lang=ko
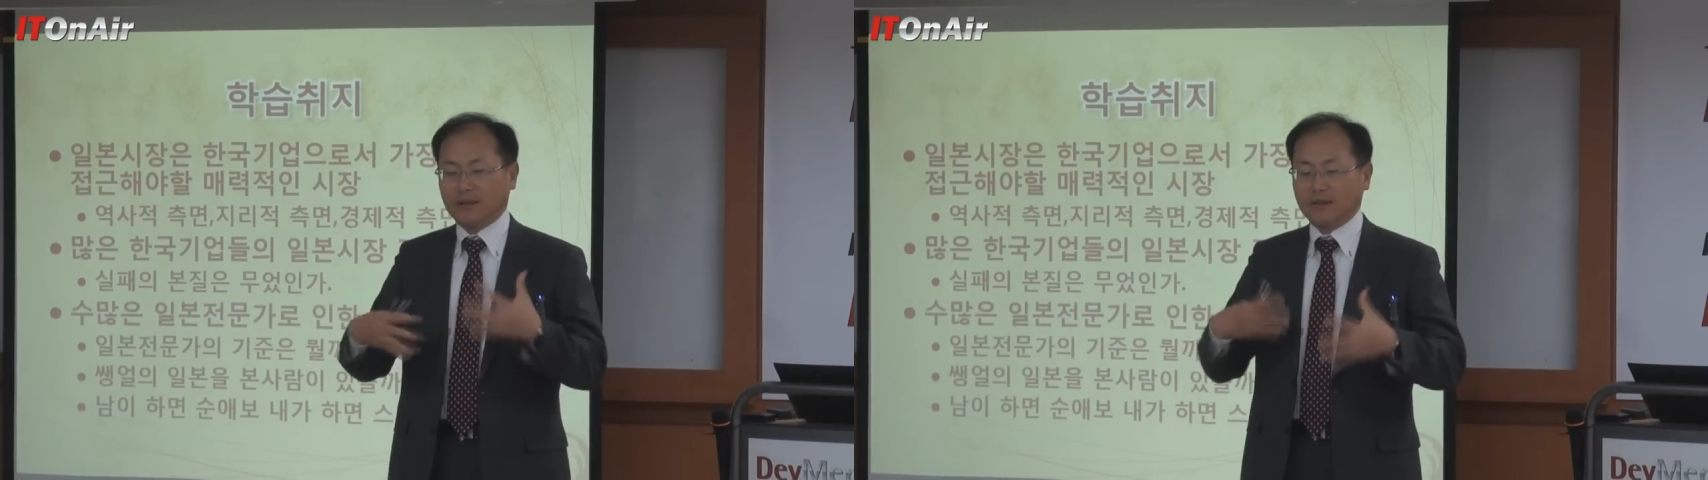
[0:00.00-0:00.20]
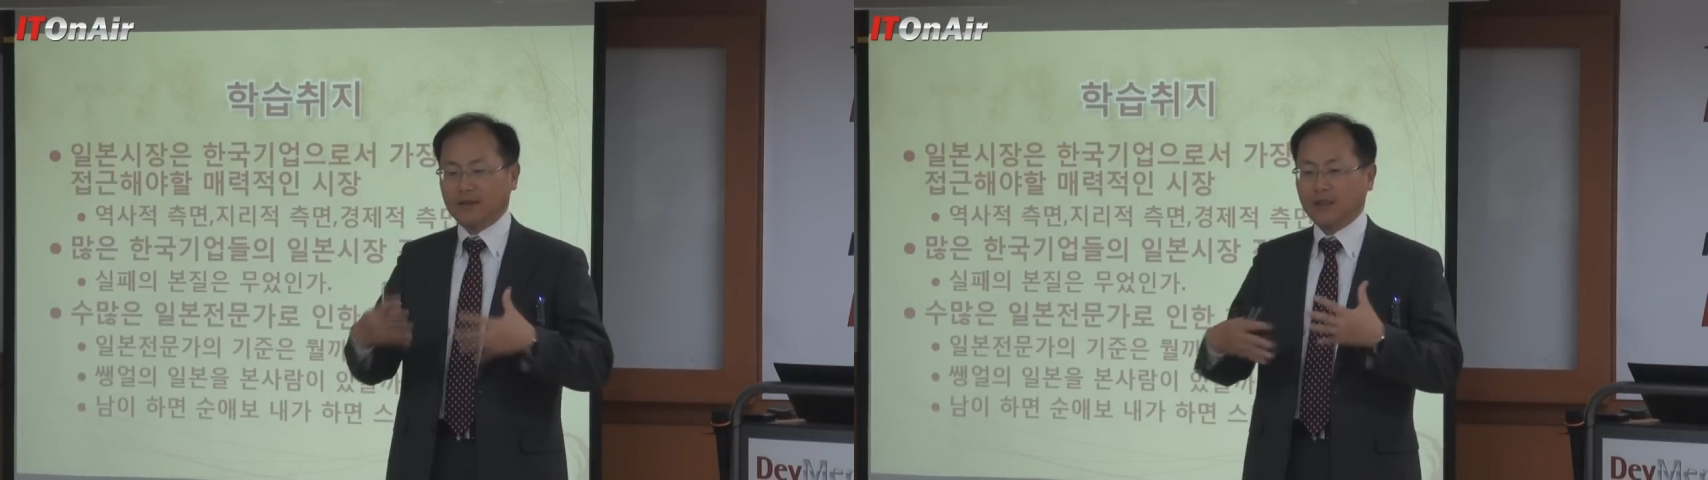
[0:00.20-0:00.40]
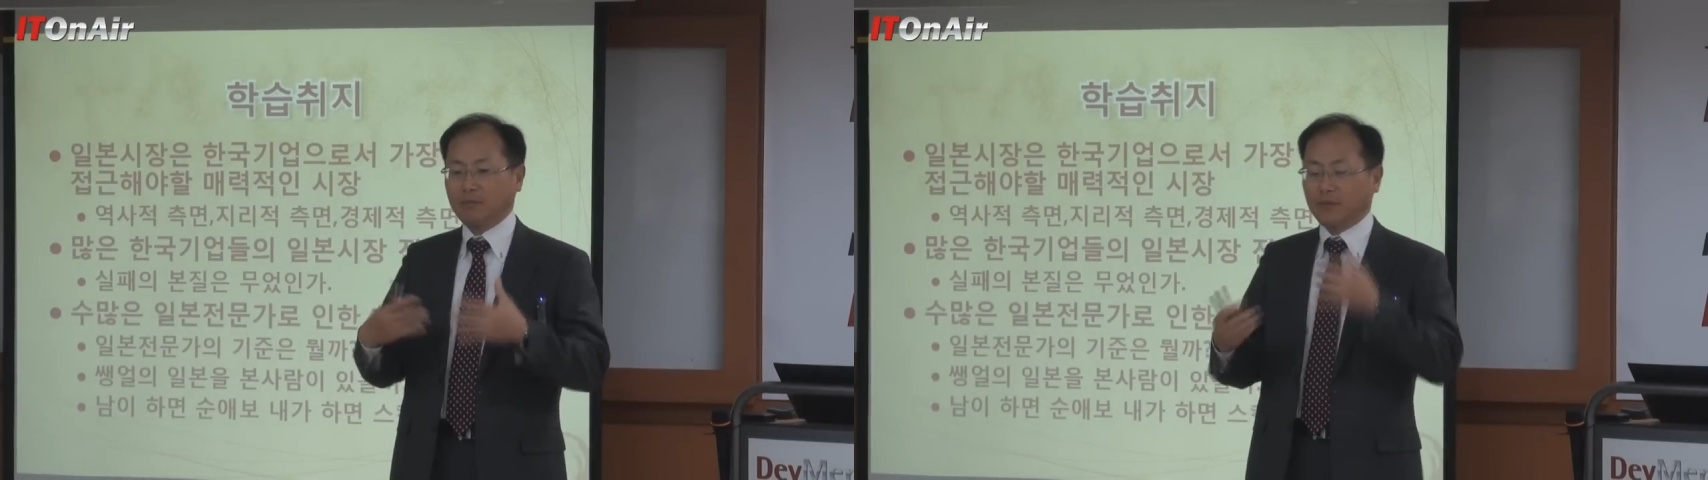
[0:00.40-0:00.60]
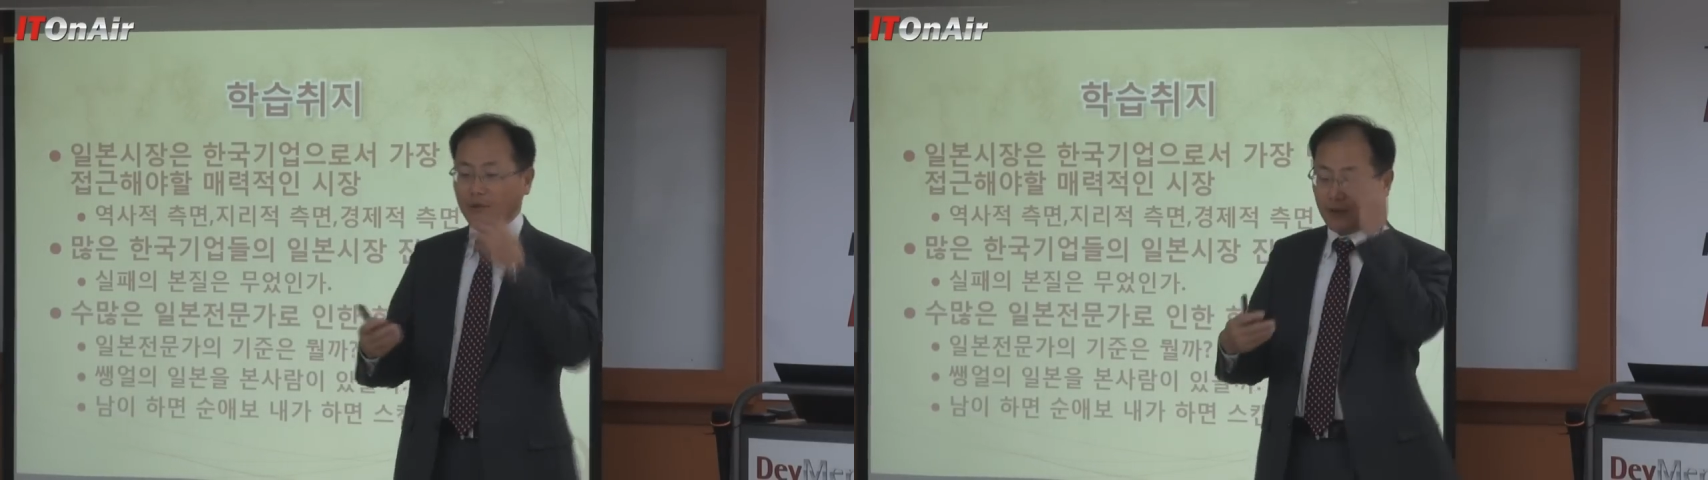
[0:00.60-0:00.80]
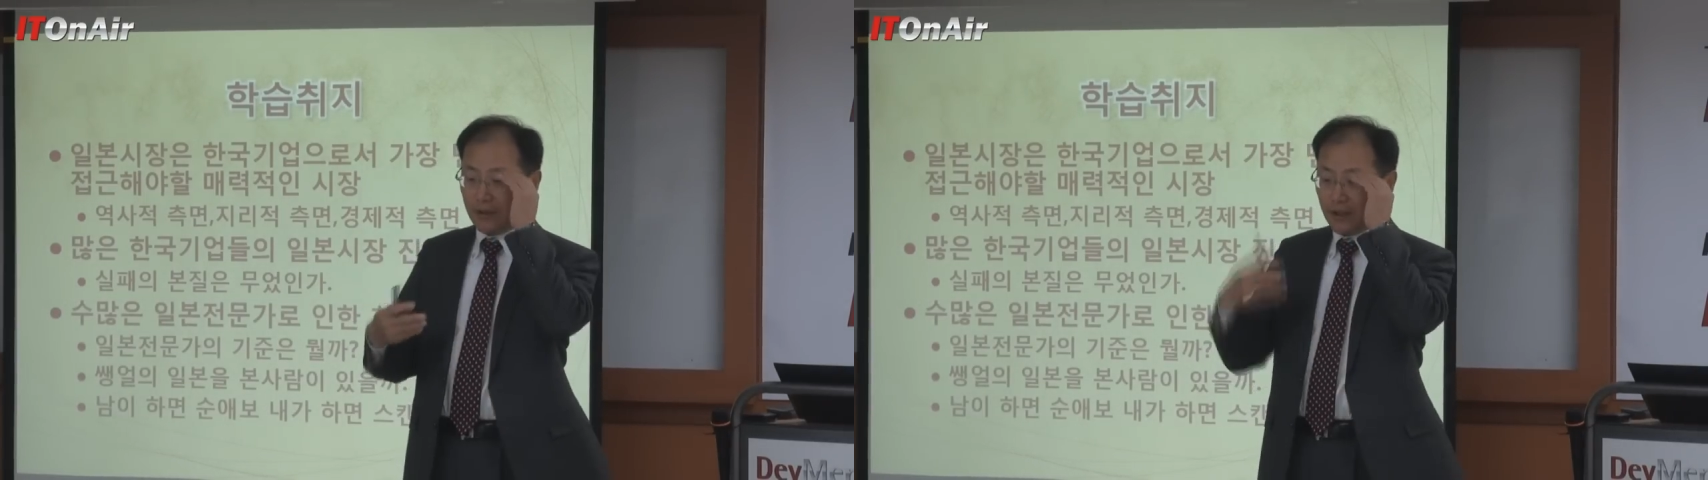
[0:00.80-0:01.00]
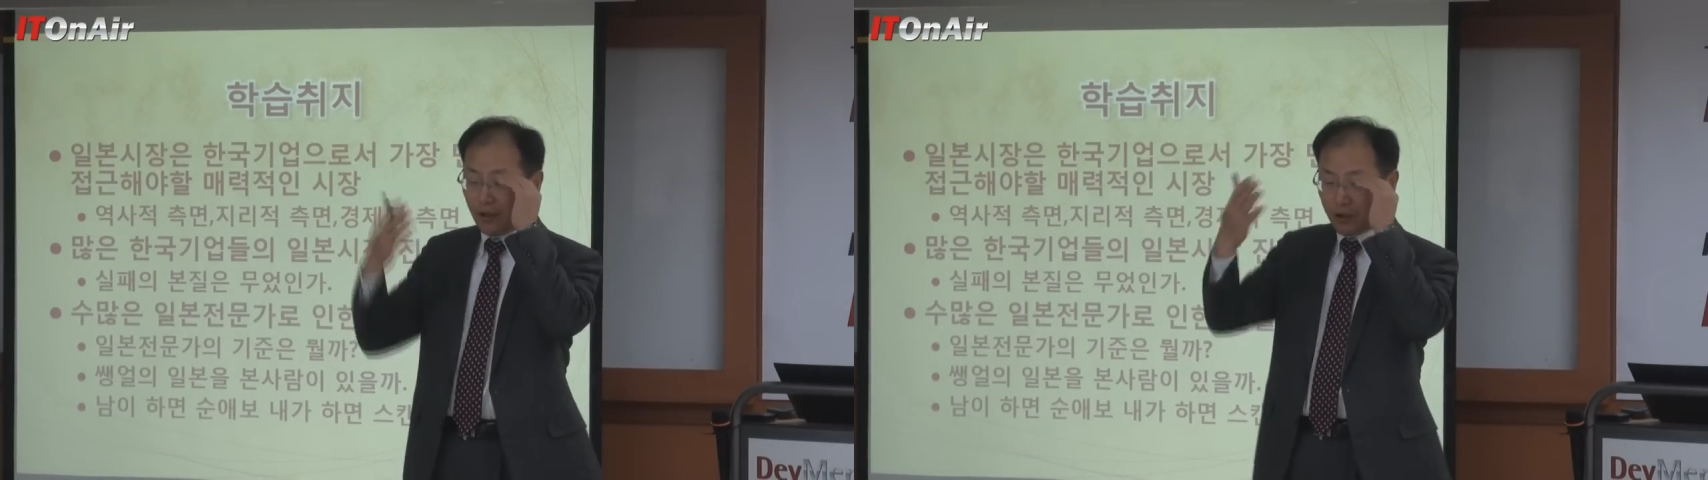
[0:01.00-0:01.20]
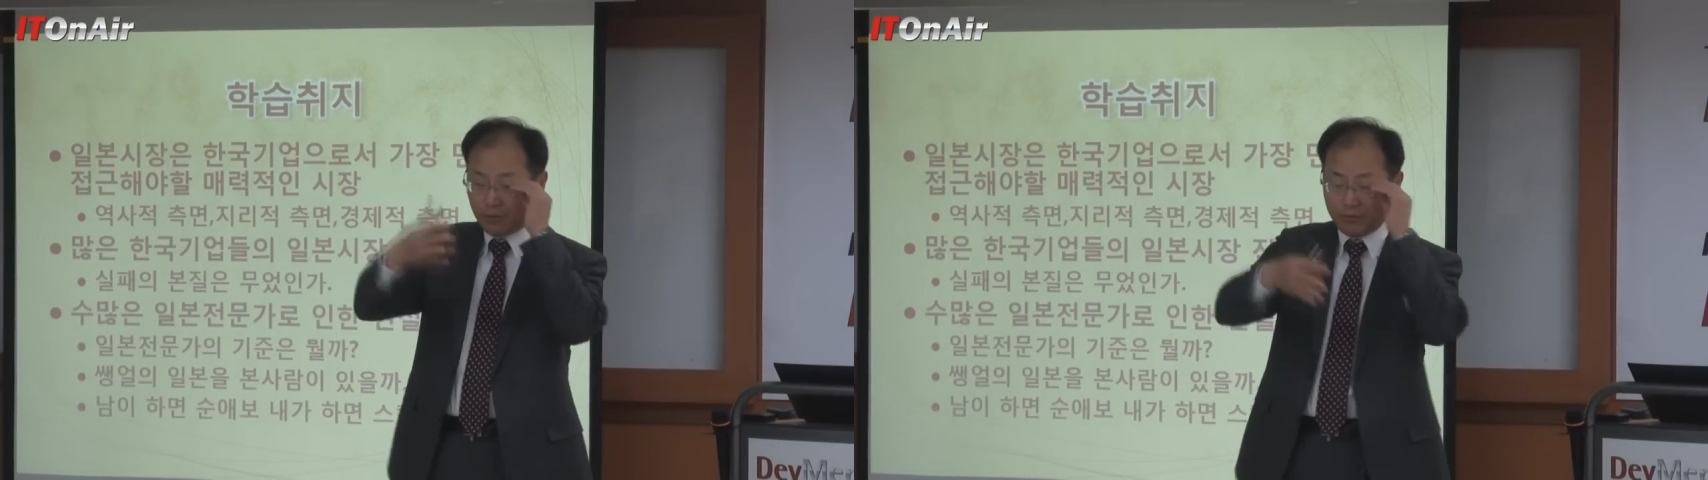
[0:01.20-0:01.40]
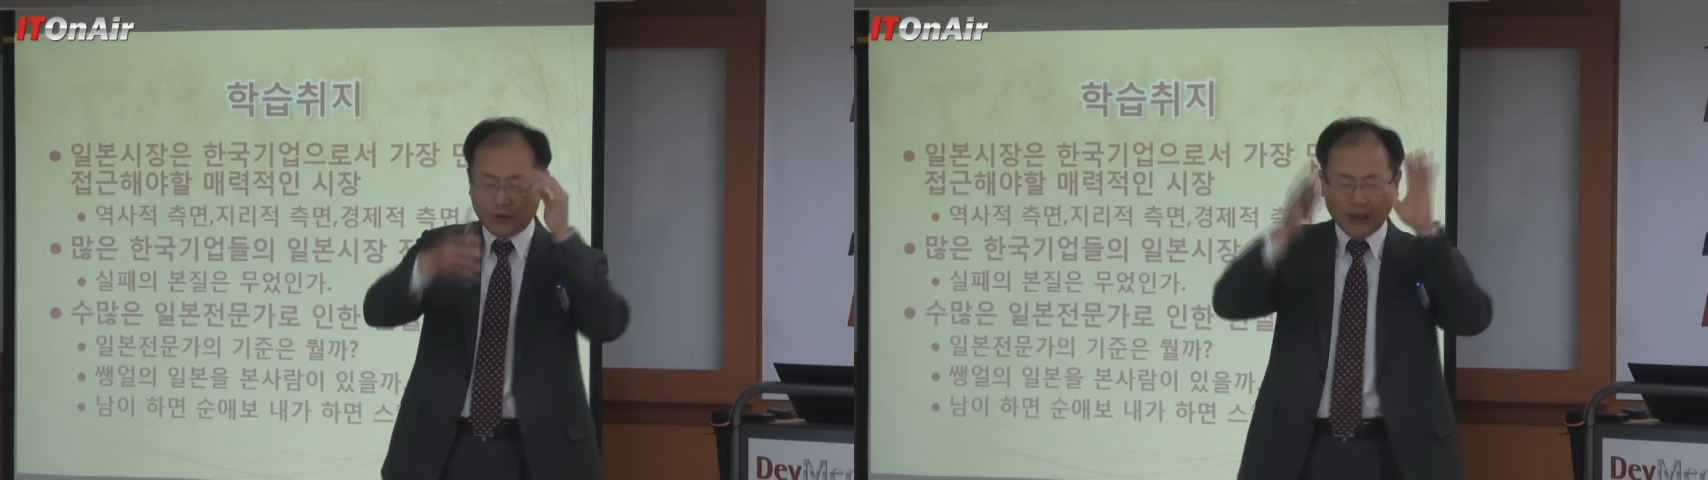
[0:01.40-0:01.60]
그 실,
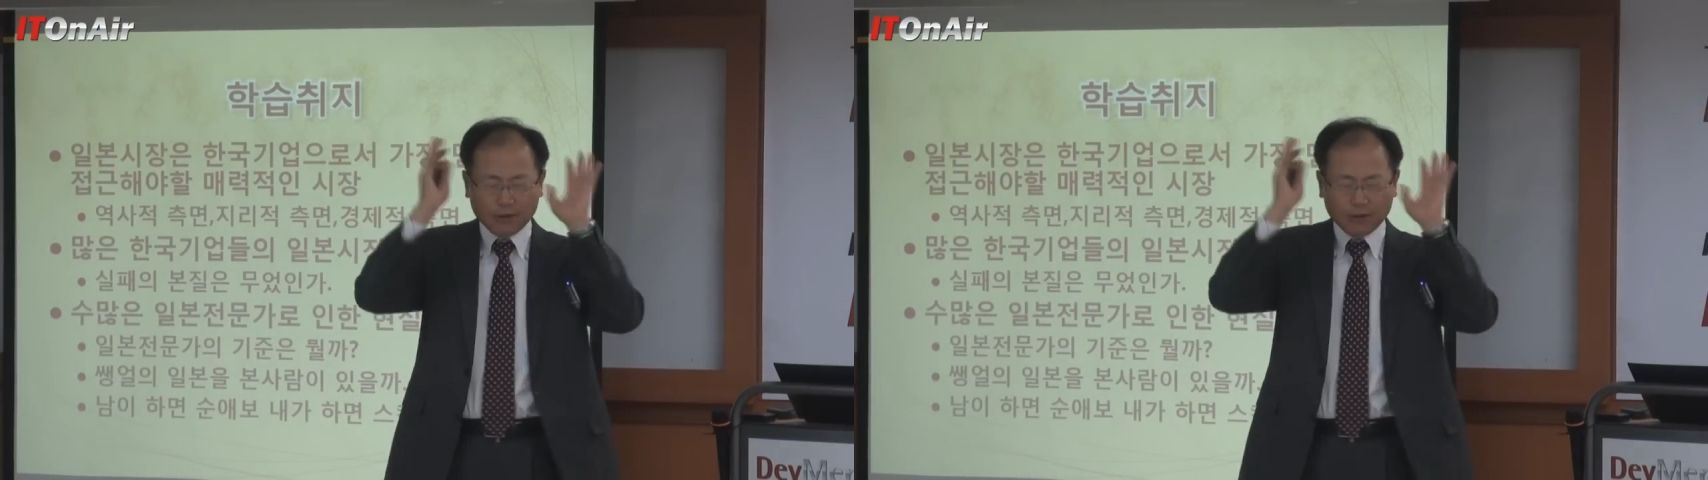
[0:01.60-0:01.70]
여러분들